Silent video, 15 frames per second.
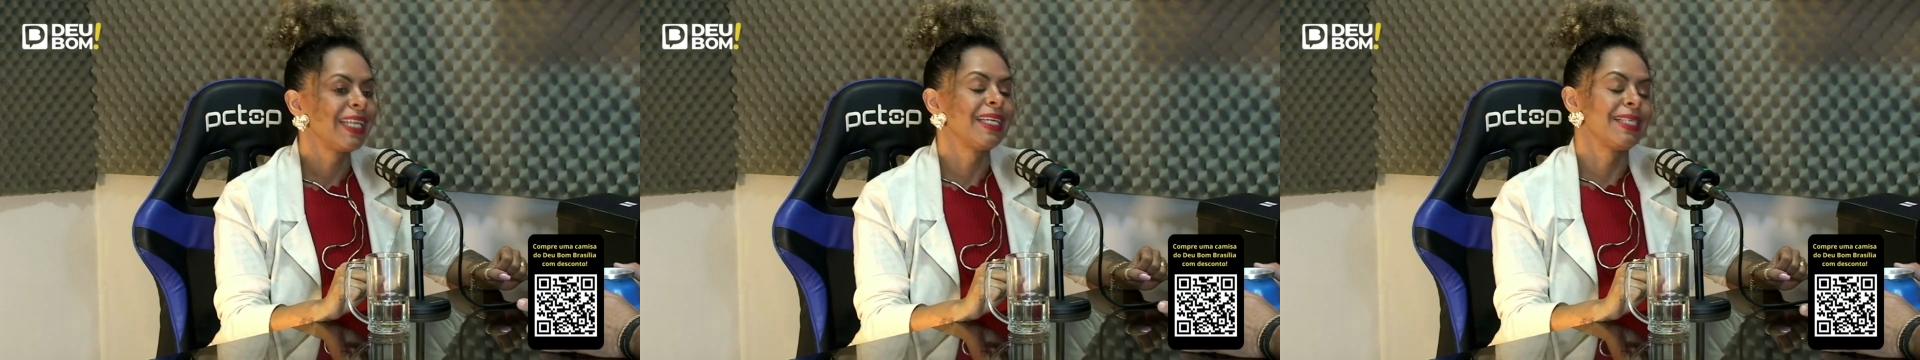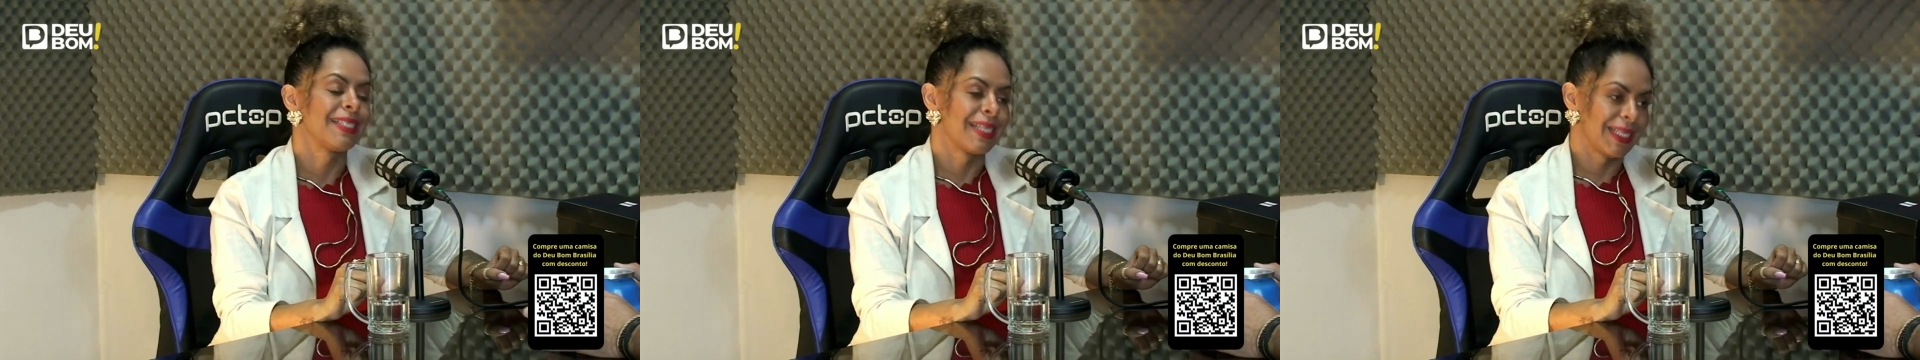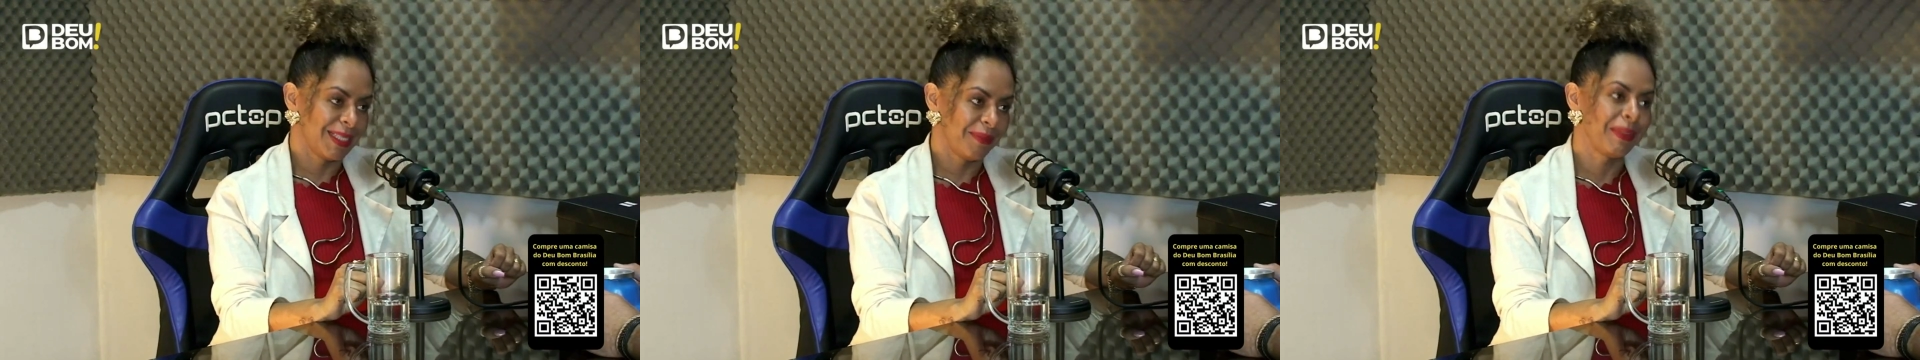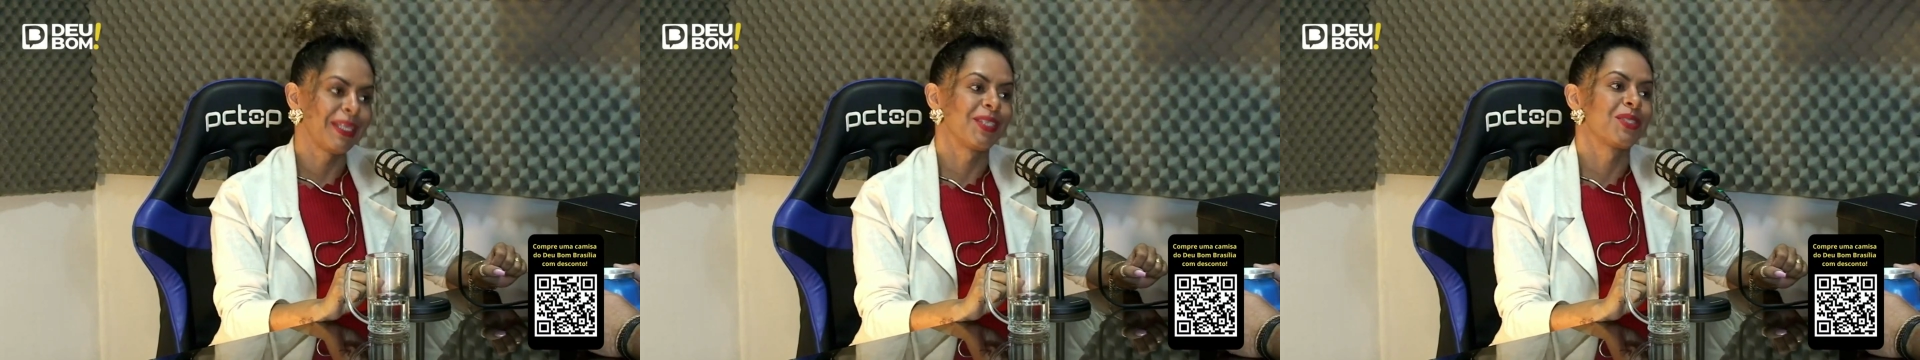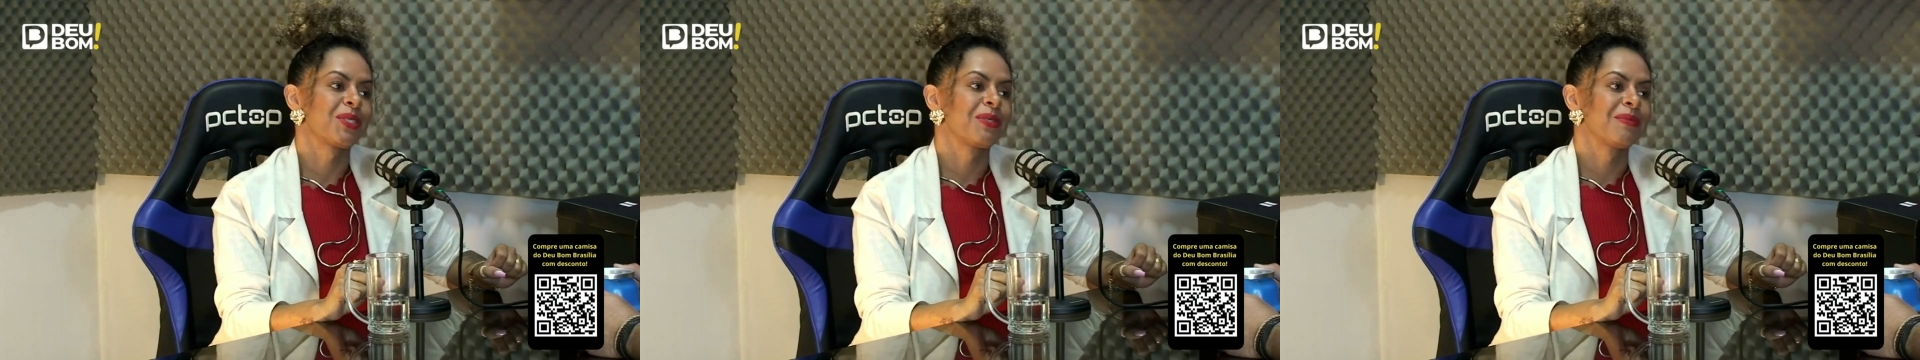
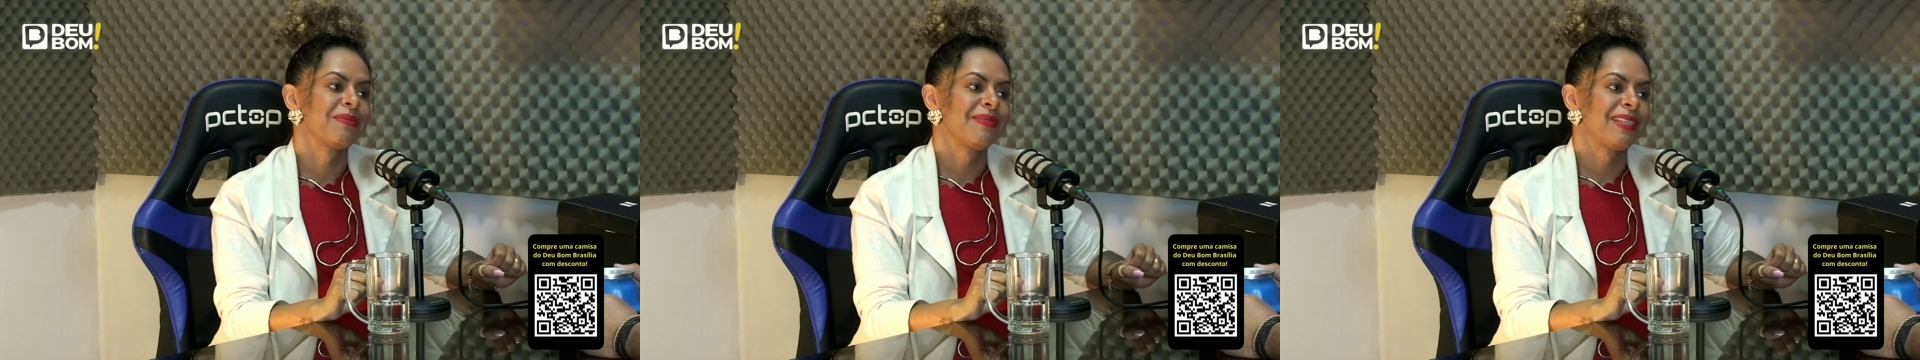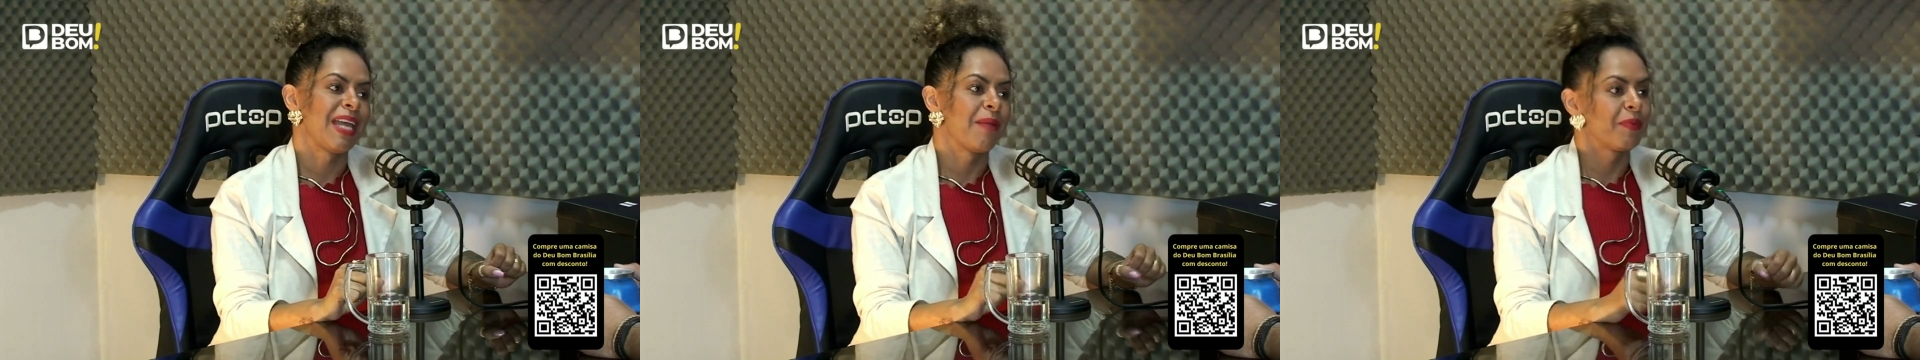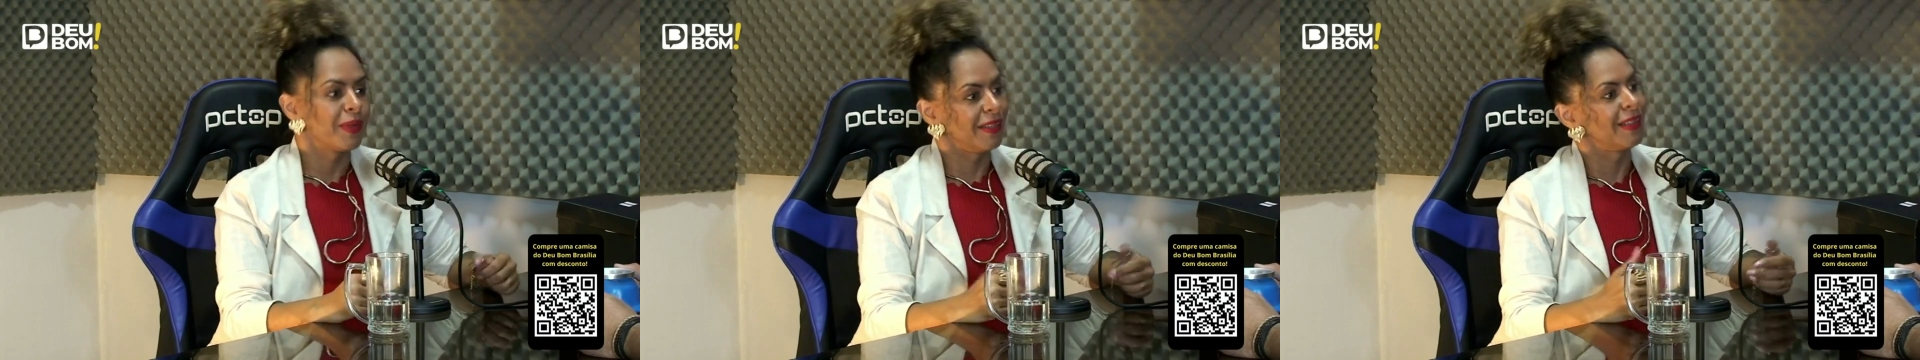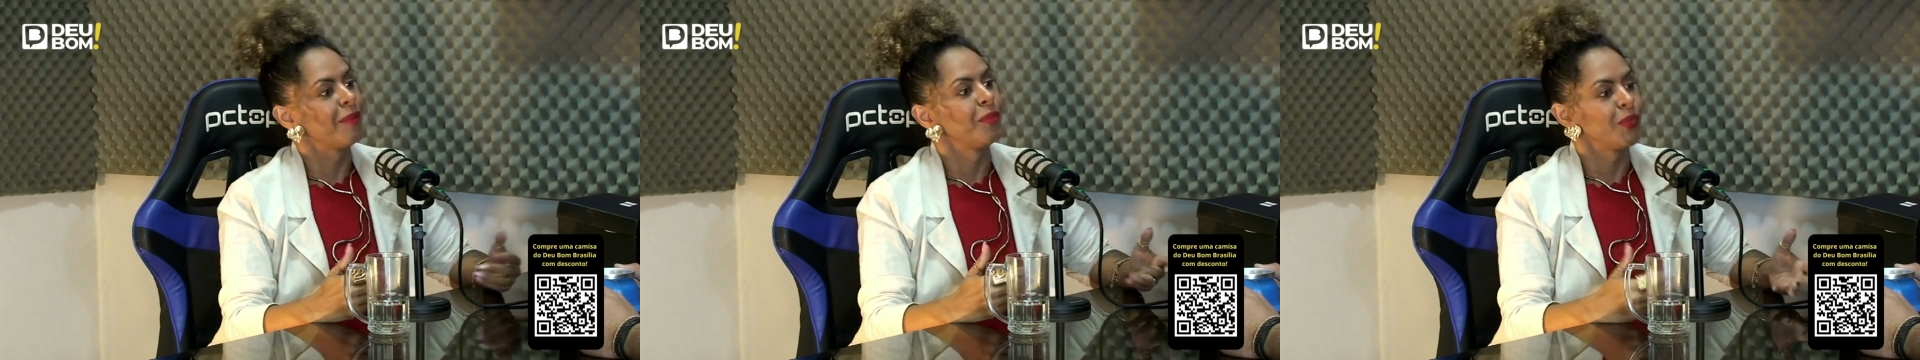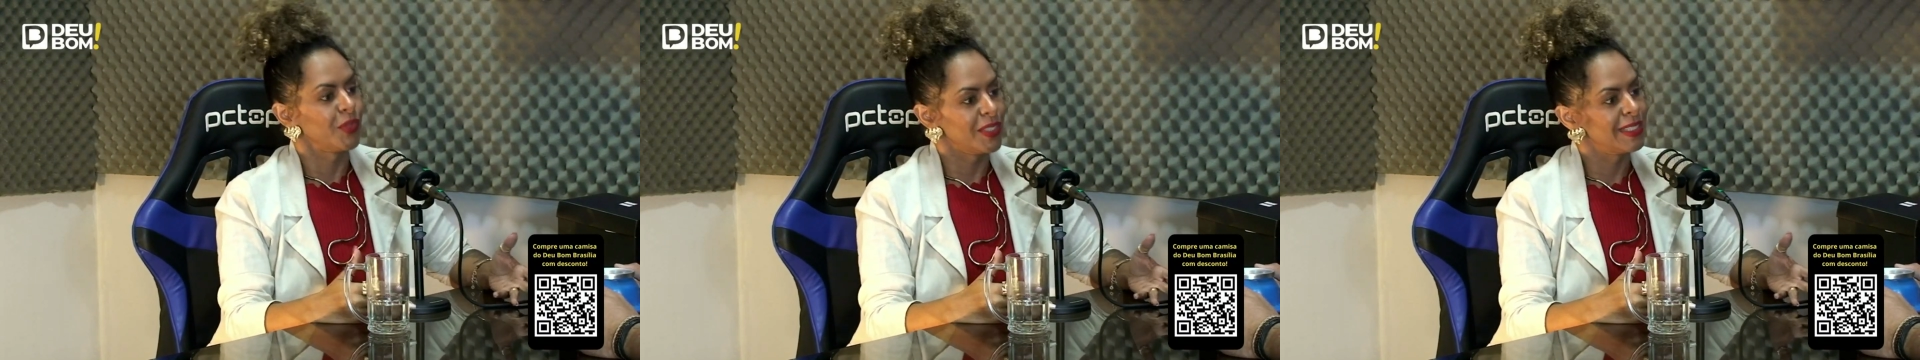Exatamente. Ah. É porque está
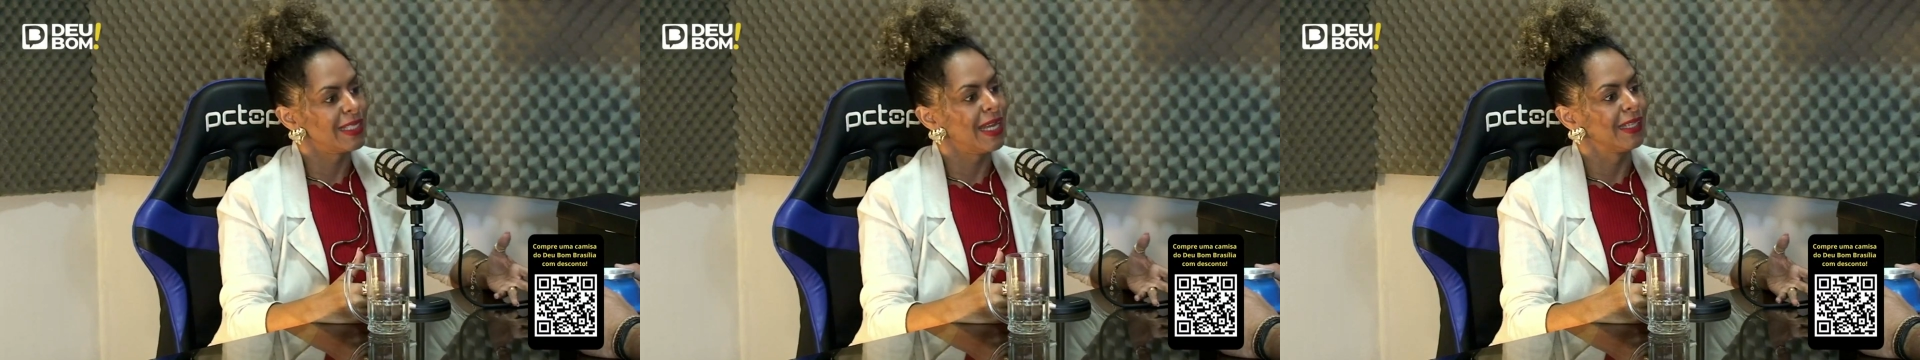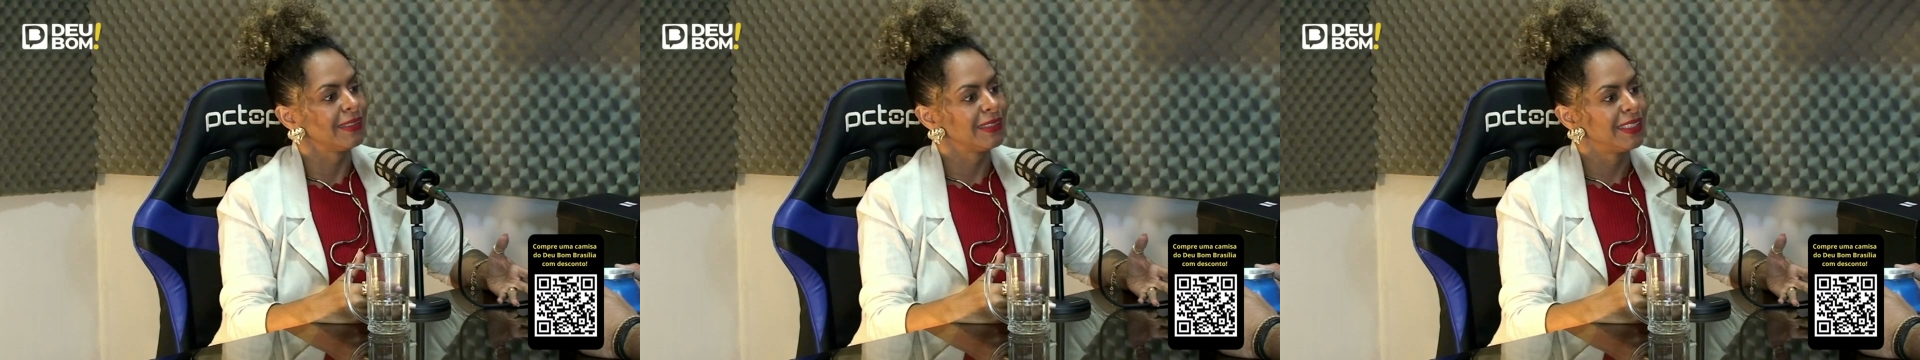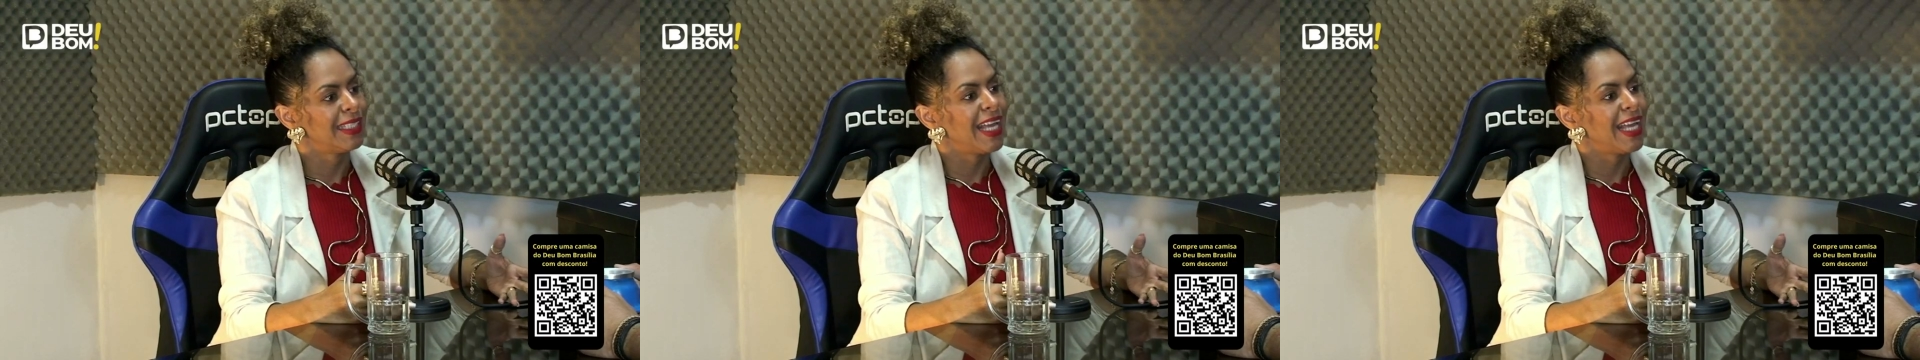muito excitado.